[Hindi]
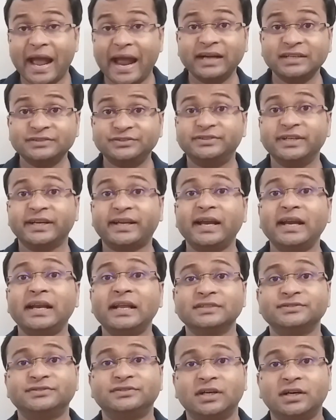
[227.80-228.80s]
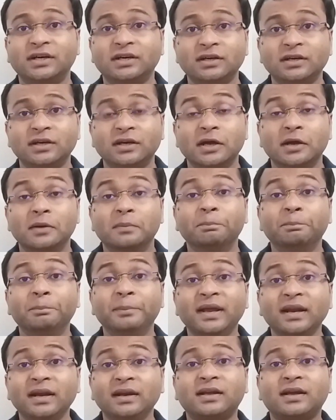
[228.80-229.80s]
एंड सेकेंड इज द
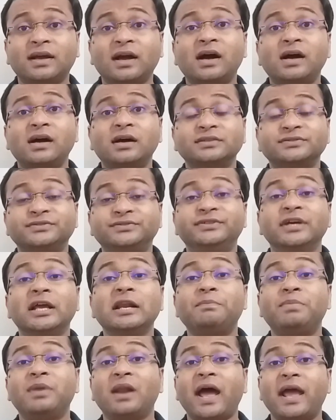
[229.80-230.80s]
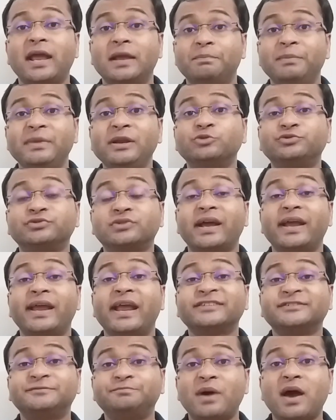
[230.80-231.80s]
मिल्क का सेल्फ लाइफ मीन उसका
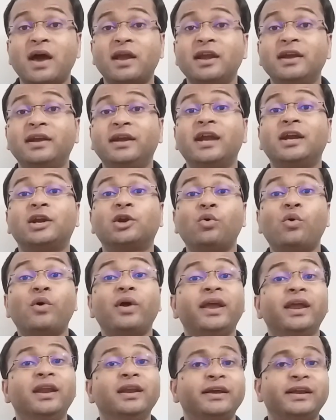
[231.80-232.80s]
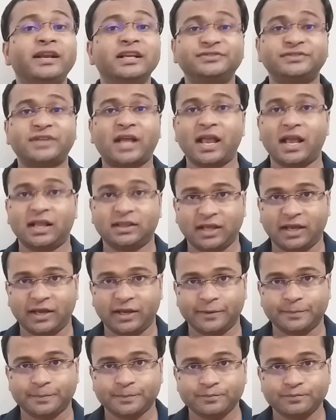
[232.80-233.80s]
एक्सपायरी डेट को इंक्रीज किया जाता
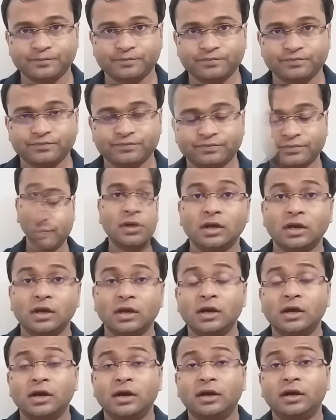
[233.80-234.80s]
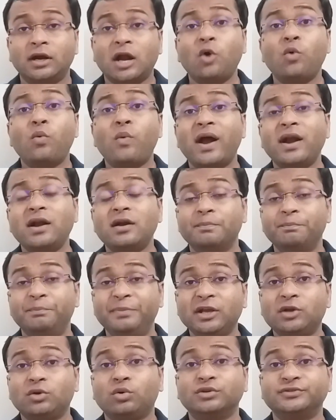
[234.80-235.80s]
है नाउ वन
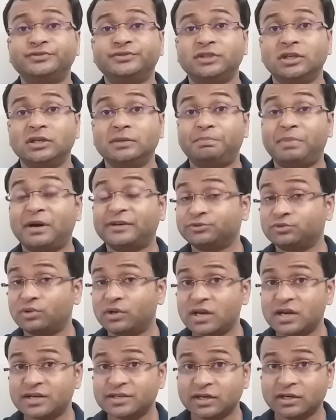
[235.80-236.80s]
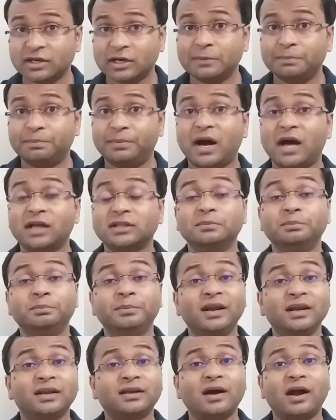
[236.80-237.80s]
बिग क्वेश्चन पास्टोराइजेशन के बाद
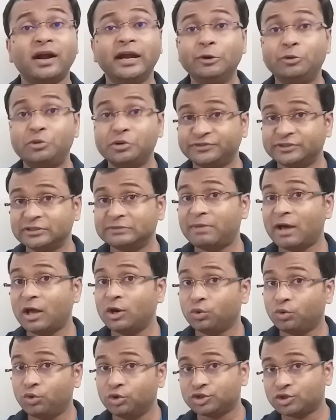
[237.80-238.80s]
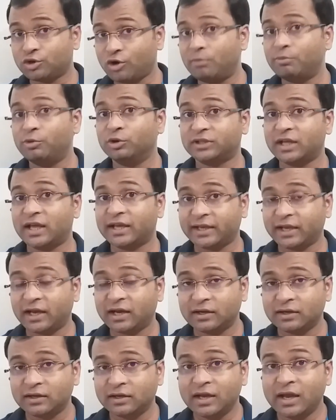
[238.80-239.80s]
मिल्क का न्यूट्रिशन वैल्यू कुछ कम होता है क्या
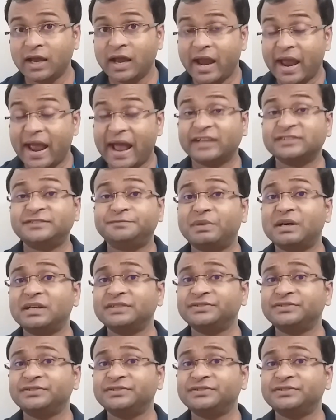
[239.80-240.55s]
एज पर